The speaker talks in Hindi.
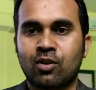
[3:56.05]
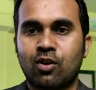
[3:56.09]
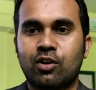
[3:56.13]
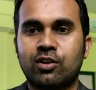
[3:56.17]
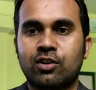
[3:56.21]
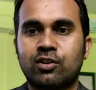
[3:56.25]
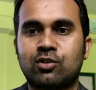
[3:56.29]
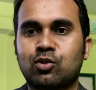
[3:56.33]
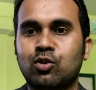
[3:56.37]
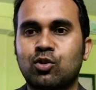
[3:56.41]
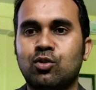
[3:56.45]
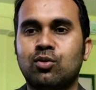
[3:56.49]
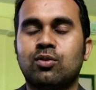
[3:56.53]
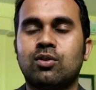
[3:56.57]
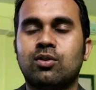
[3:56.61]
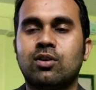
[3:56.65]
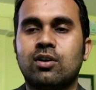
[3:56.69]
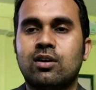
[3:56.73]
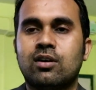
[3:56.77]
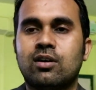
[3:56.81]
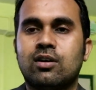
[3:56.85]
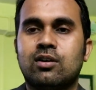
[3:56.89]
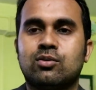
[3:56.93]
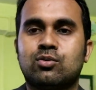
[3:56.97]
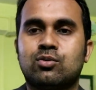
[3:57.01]
और इसको
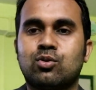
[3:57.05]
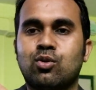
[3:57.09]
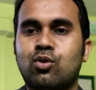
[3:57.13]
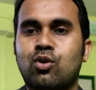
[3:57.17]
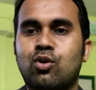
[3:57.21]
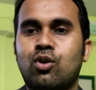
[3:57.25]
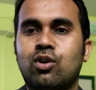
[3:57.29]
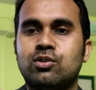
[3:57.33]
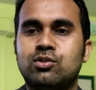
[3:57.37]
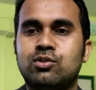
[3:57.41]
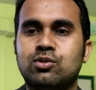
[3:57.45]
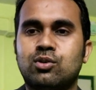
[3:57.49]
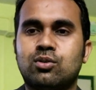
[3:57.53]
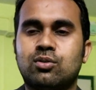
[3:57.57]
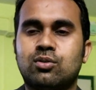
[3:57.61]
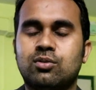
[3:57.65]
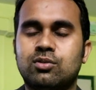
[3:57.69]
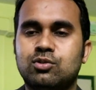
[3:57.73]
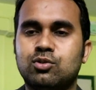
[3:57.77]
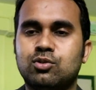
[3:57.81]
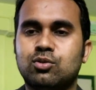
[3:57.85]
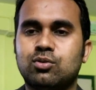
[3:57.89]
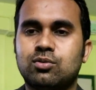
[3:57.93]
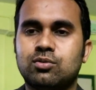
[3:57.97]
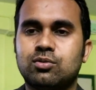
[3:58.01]
सो so कॉल्ड जो
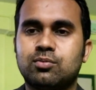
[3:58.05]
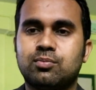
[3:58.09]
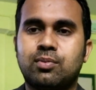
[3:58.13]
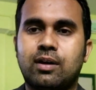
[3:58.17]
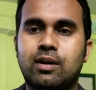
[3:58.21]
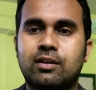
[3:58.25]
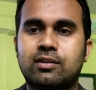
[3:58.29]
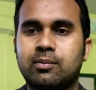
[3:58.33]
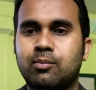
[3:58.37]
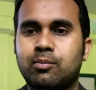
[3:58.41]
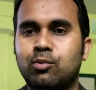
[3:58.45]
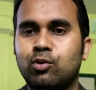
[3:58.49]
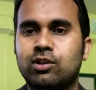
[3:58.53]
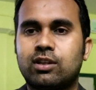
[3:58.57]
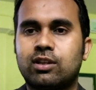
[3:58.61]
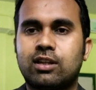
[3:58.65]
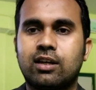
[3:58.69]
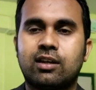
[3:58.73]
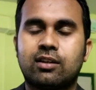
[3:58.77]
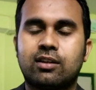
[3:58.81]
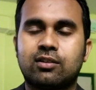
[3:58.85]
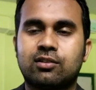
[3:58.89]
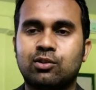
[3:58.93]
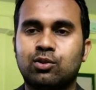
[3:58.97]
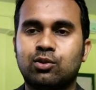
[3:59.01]
जो ऐसा बोलते
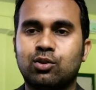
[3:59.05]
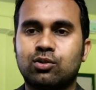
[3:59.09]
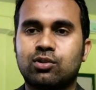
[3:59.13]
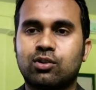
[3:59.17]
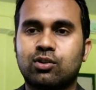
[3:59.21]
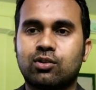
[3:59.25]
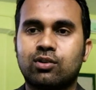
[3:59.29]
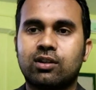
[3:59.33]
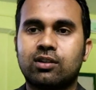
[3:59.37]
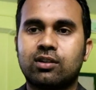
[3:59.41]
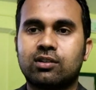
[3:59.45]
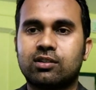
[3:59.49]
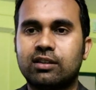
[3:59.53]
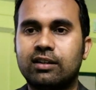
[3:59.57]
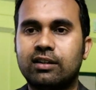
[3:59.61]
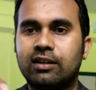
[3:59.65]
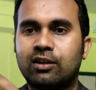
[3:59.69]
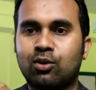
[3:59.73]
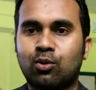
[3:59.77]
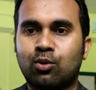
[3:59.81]
हैं सीडो सर्कुलर्स की